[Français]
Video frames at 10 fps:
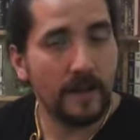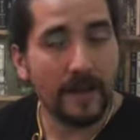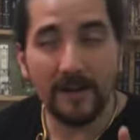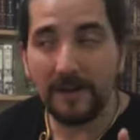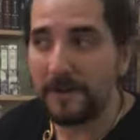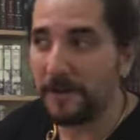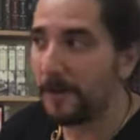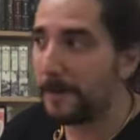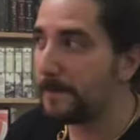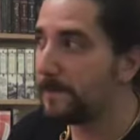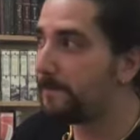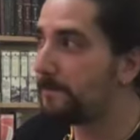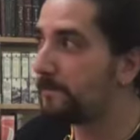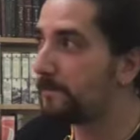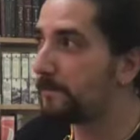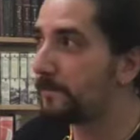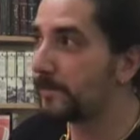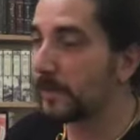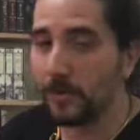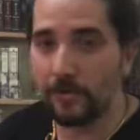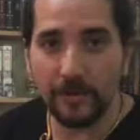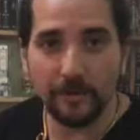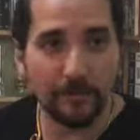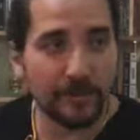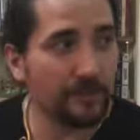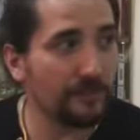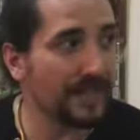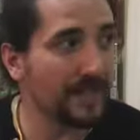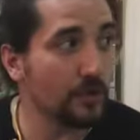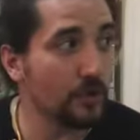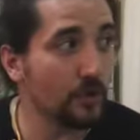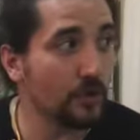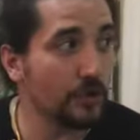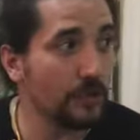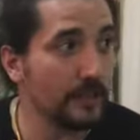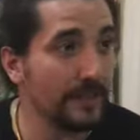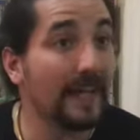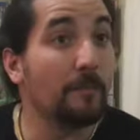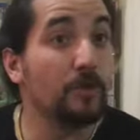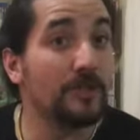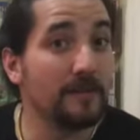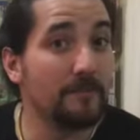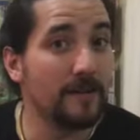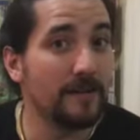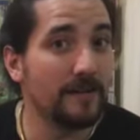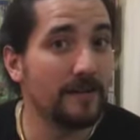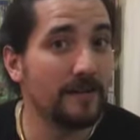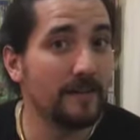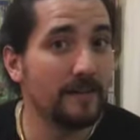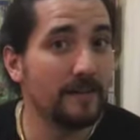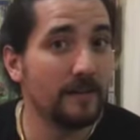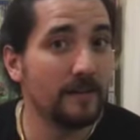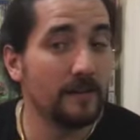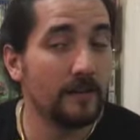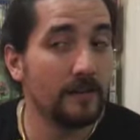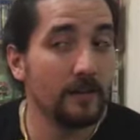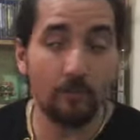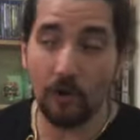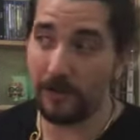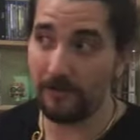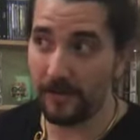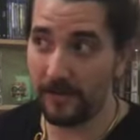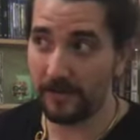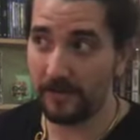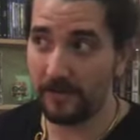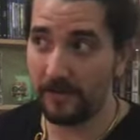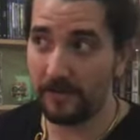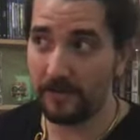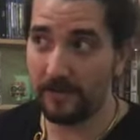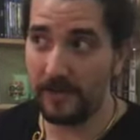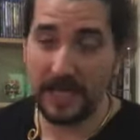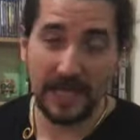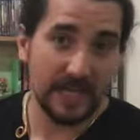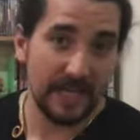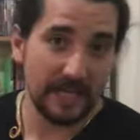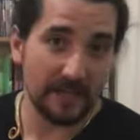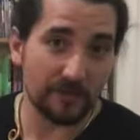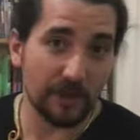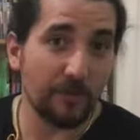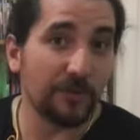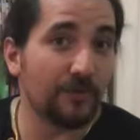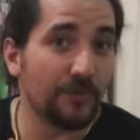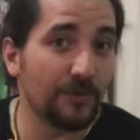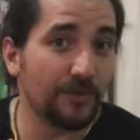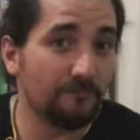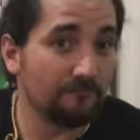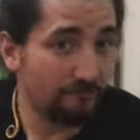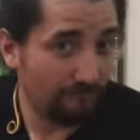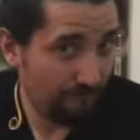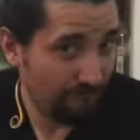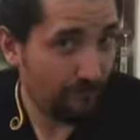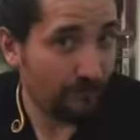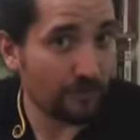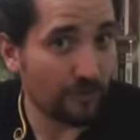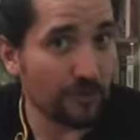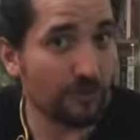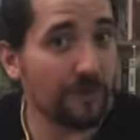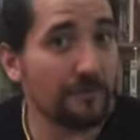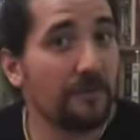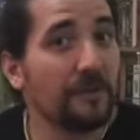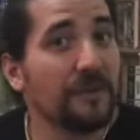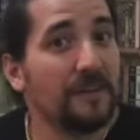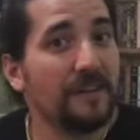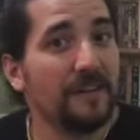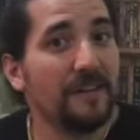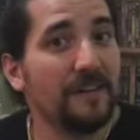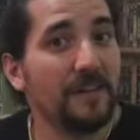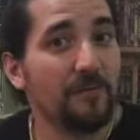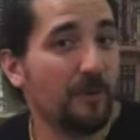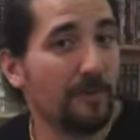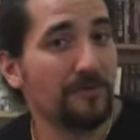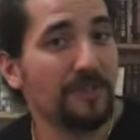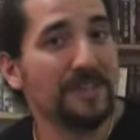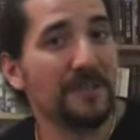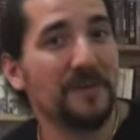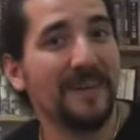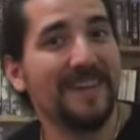Alors, on va lui demander de faire quelque chose d'impossible. Il ne pourra pas le faire. Et ce sera pas notre faute si son château s'effondre. Il pourra pas nous faire exécuter.